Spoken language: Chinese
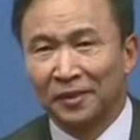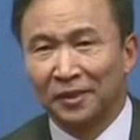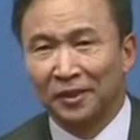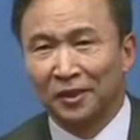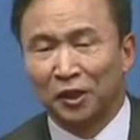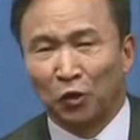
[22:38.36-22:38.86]

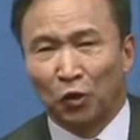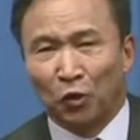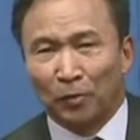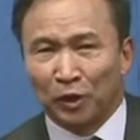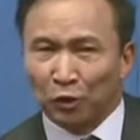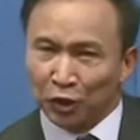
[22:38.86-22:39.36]
这会儿我
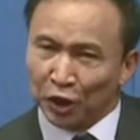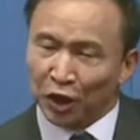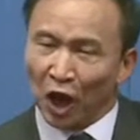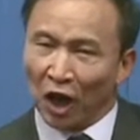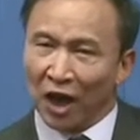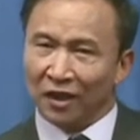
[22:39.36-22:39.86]
们就知
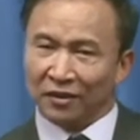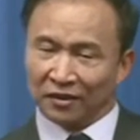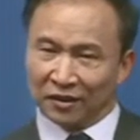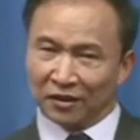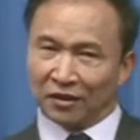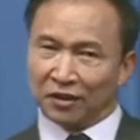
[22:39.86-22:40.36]
道了。
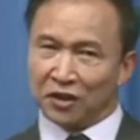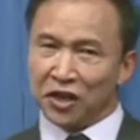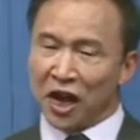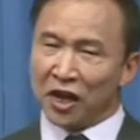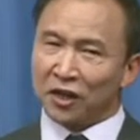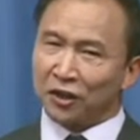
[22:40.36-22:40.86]

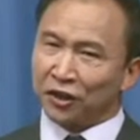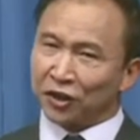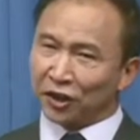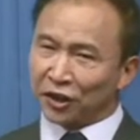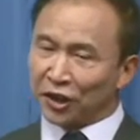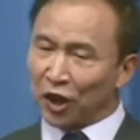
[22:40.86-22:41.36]
言和
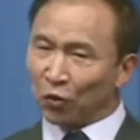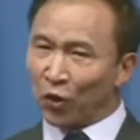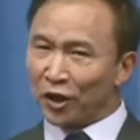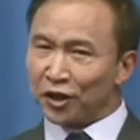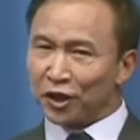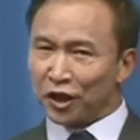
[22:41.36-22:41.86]
行之间的
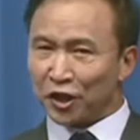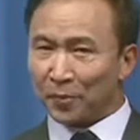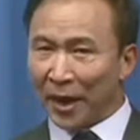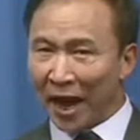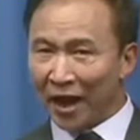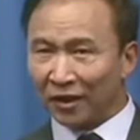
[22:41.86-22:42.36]
关系是什
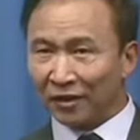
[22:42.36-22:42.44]
么呀？